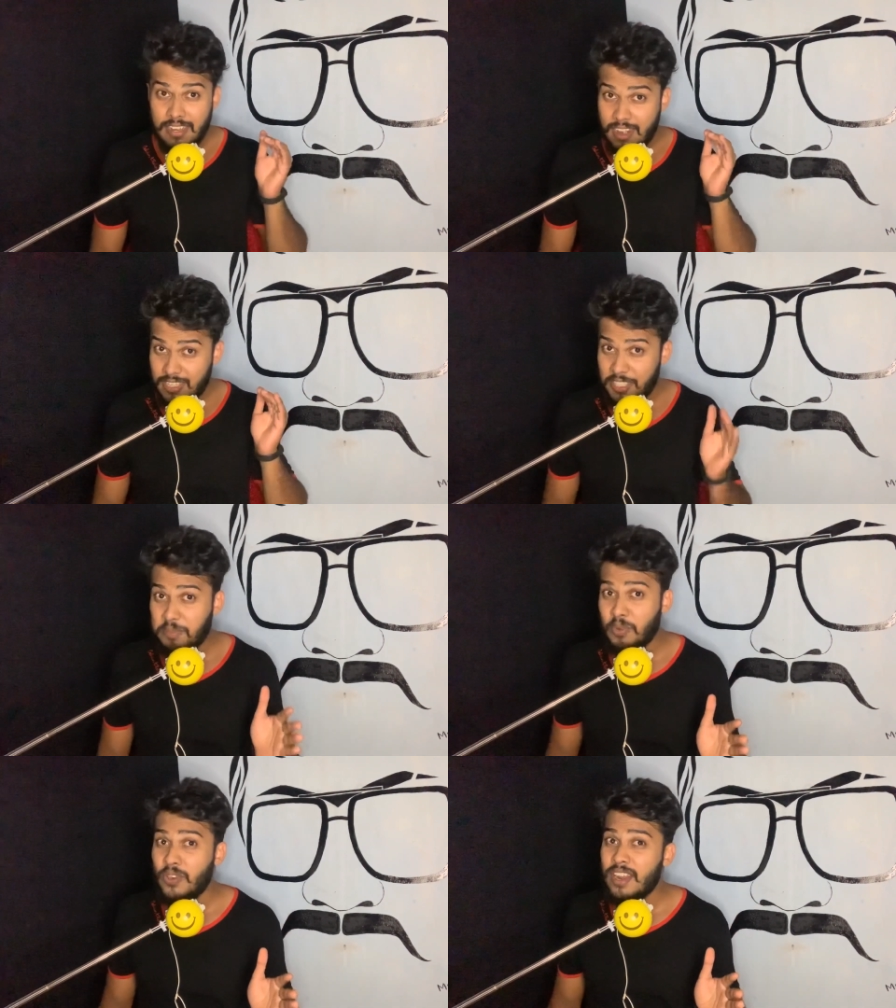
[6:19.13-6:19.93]
நான் இந்த
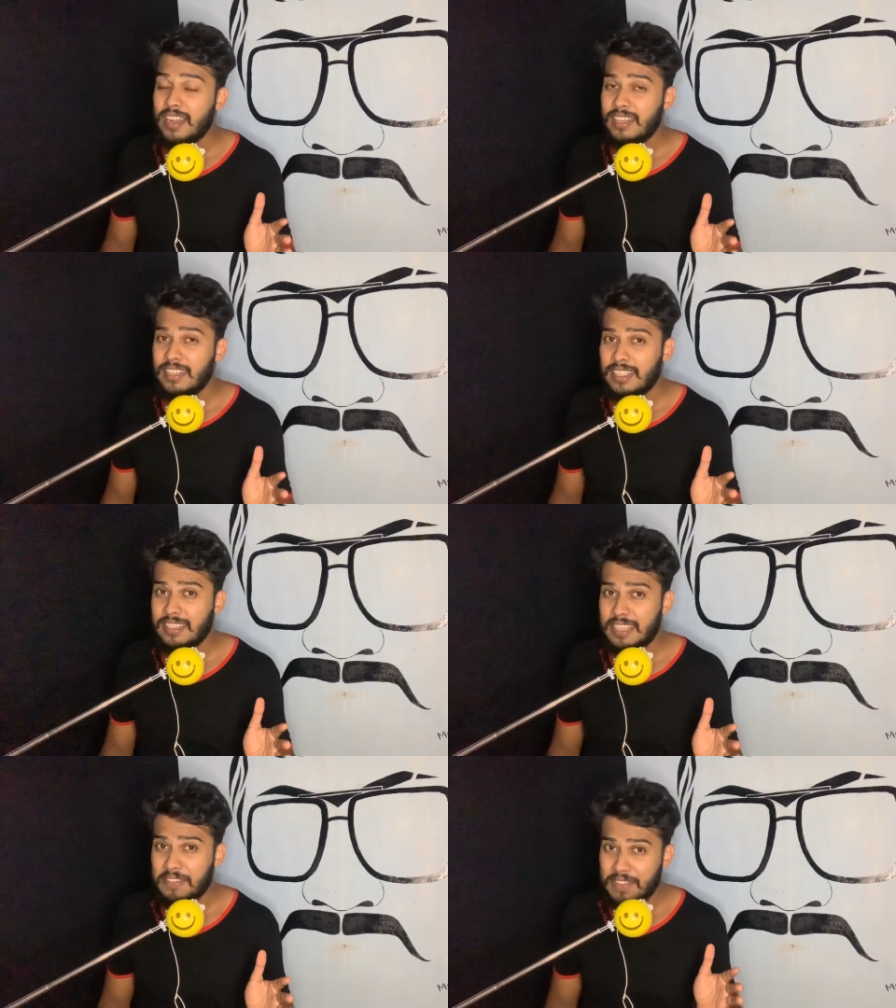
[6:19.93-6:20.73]

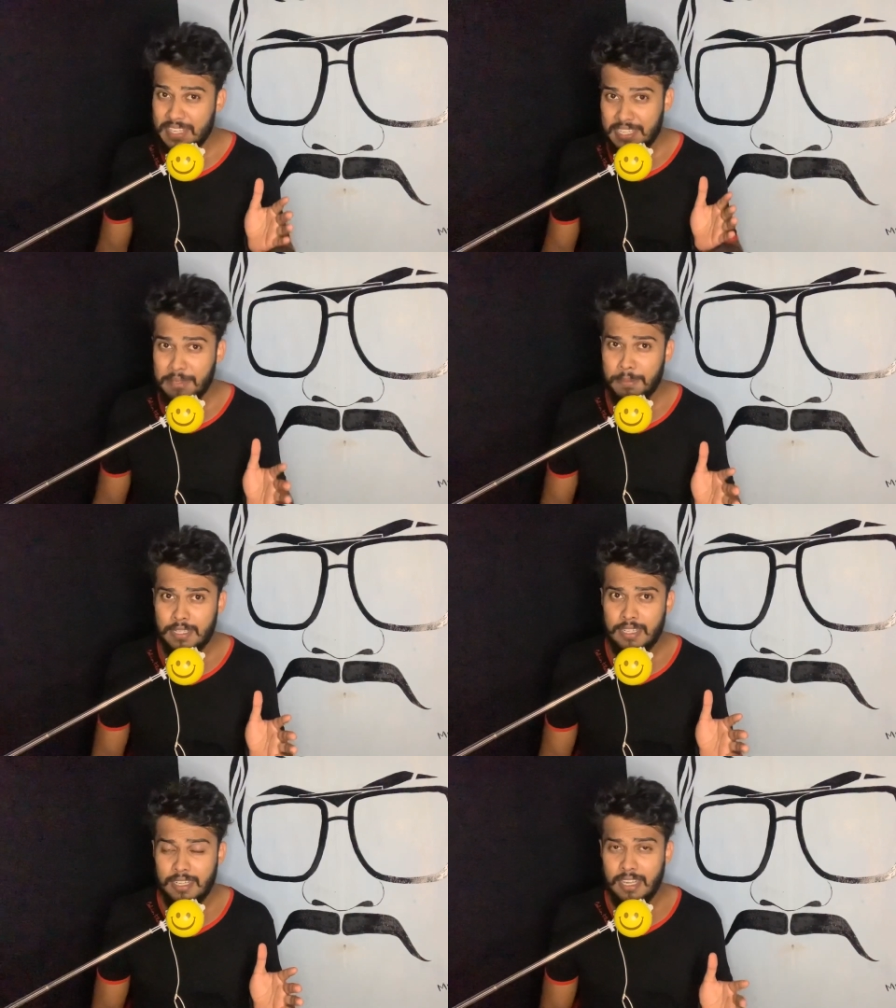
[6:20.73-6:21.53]
போராட்டத்தில் வெற்றி
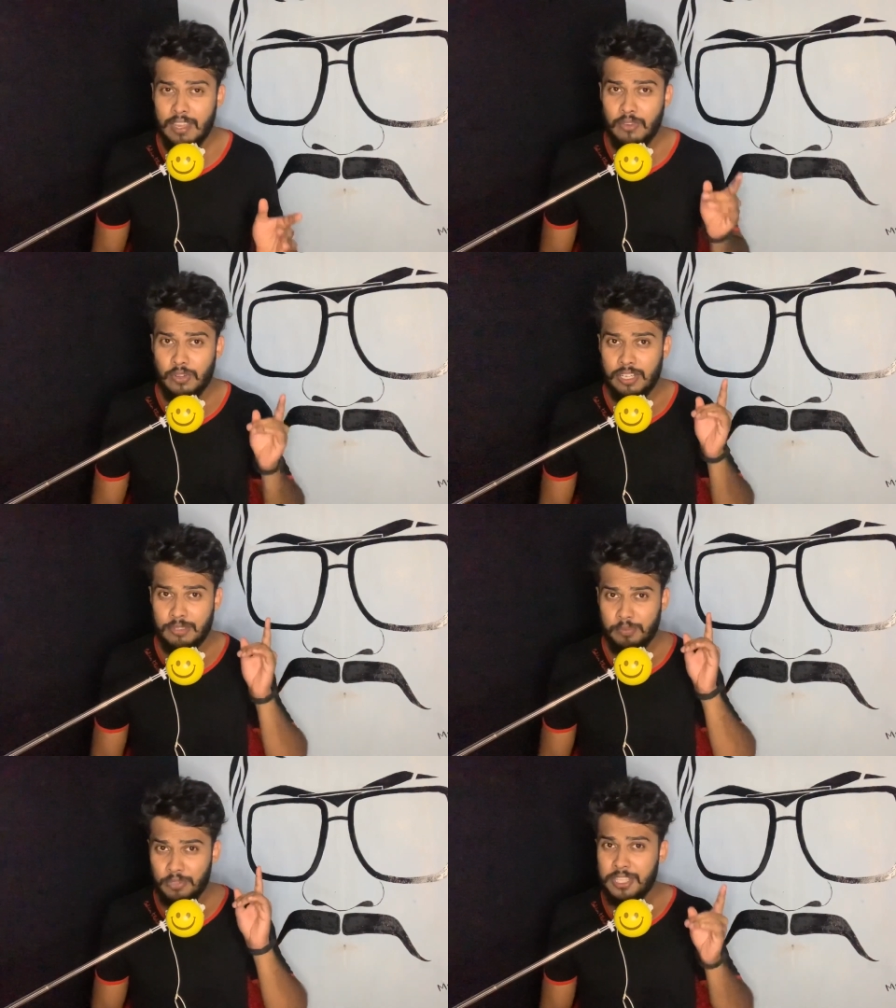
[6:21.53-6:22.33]
பெற்றேன்டா
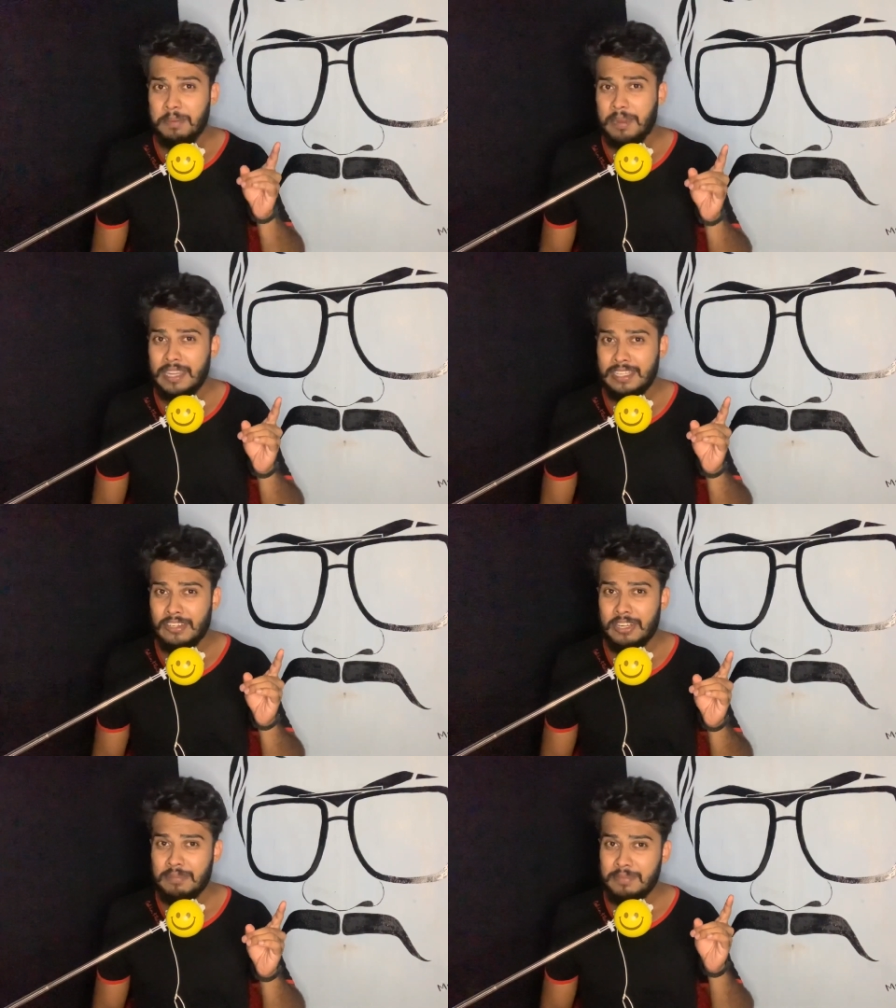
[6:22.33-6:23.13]
உங்களுக்கு புதிய
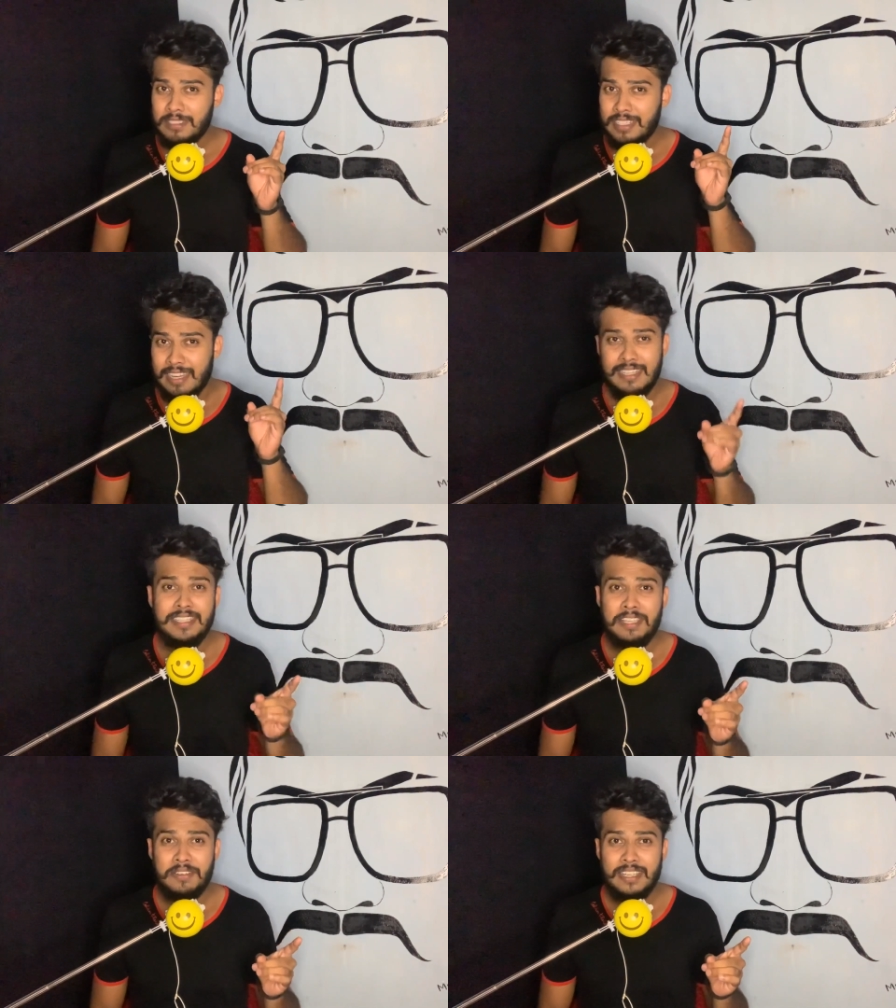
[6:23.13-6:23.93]
பள்ளிக்கூடம் கட்டி
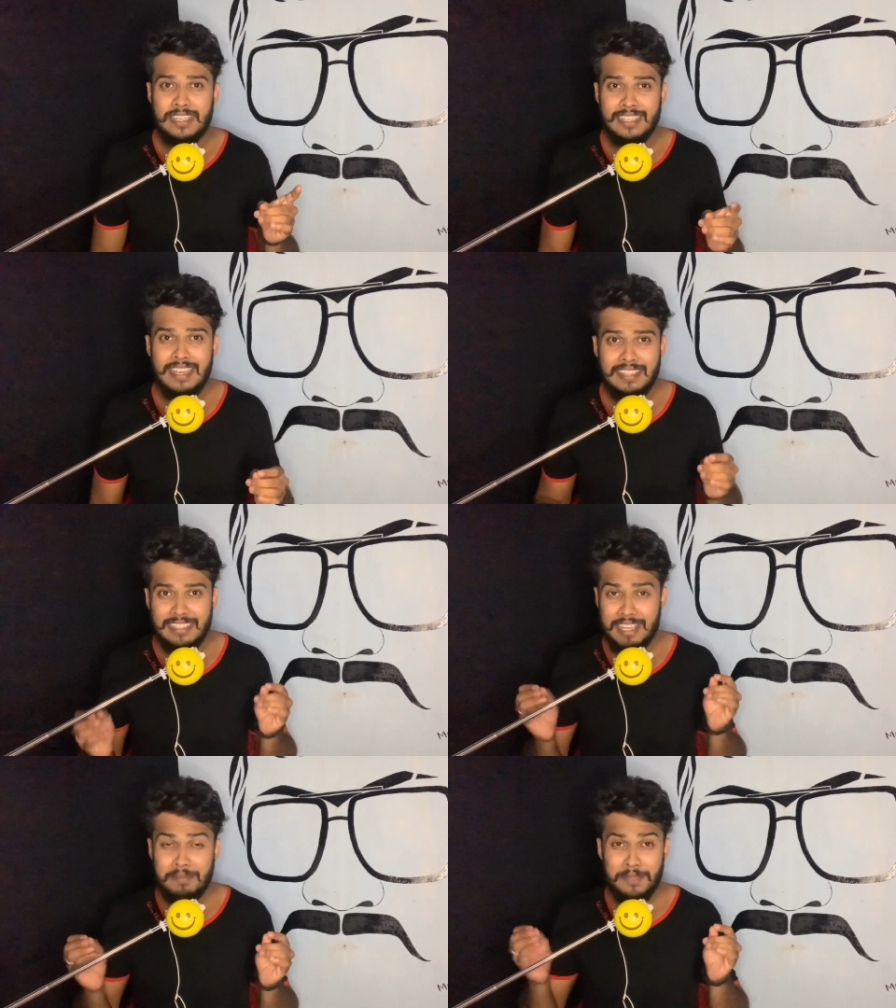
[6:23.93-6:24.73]
தருவேன் அந்த
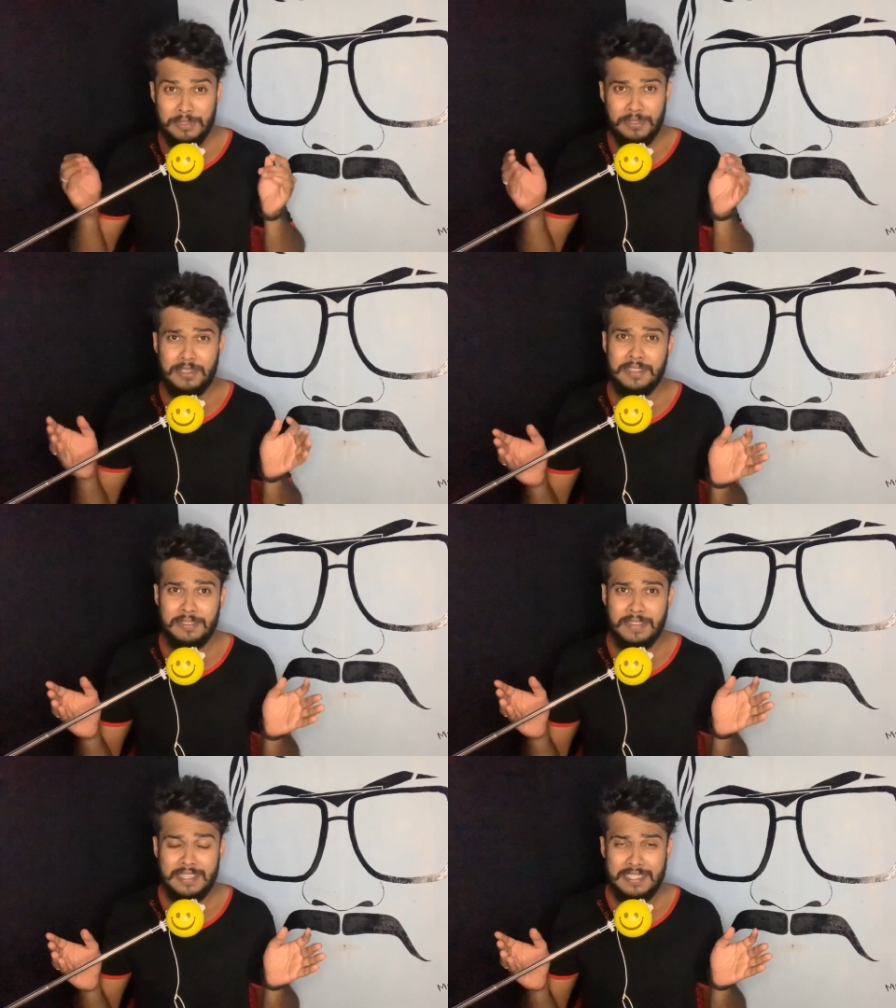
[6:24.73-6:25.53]
டைமில்
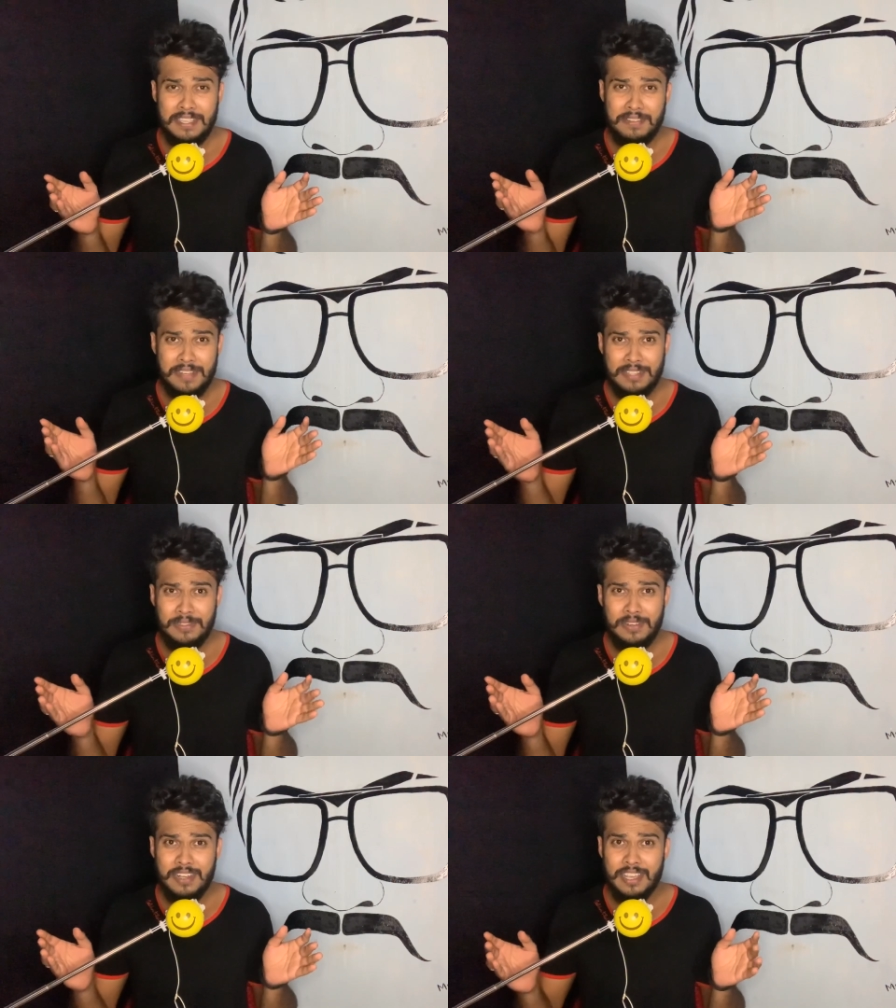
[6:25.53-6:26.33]
சேகுவர சேகுவரா
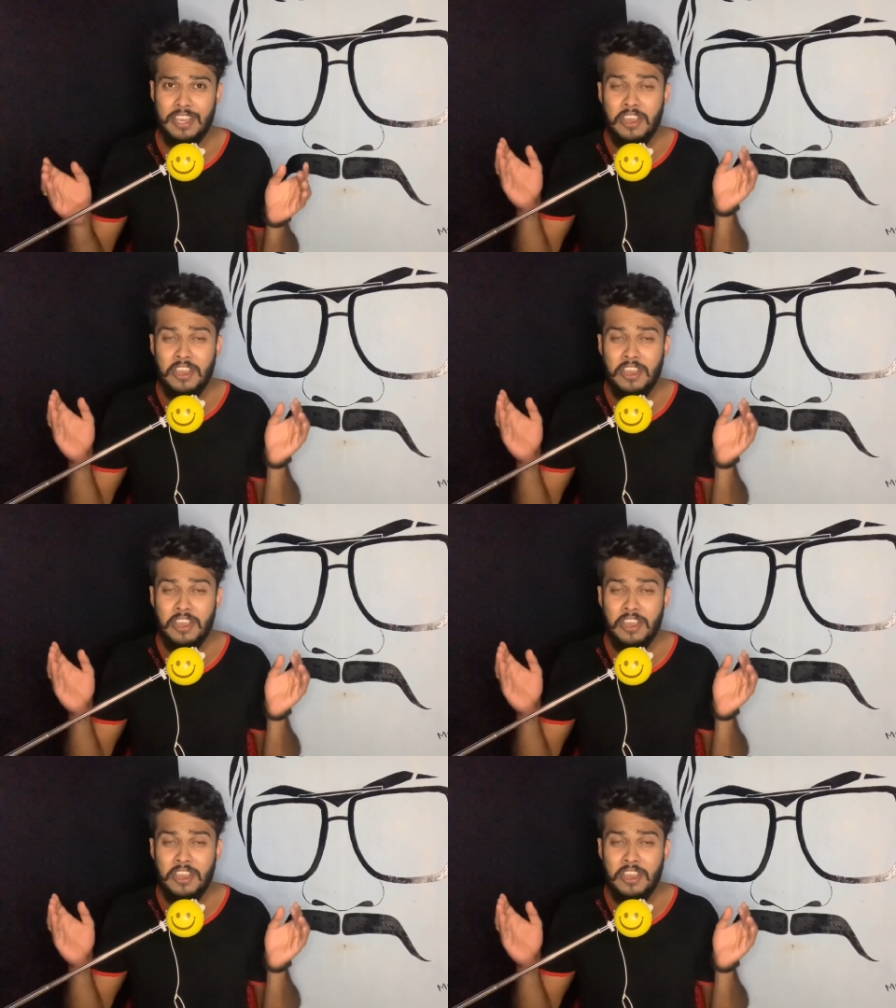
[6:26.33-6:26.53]
சொல்கிறாங்க